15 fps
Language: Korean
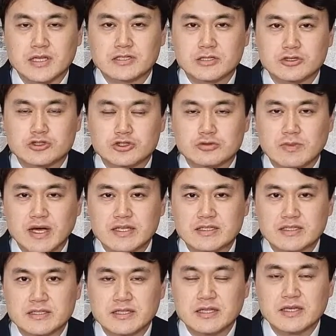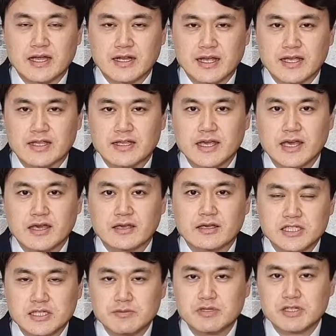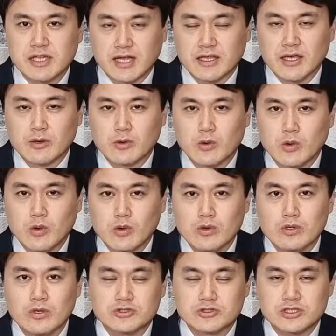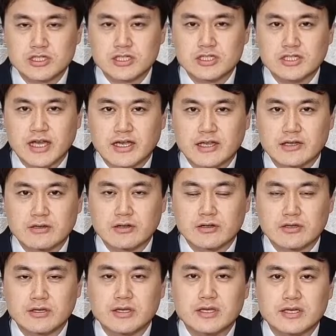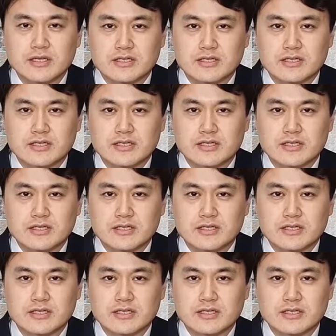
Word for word: 그래서 수많은 나라에게 침입을 당했고 수치를 당했던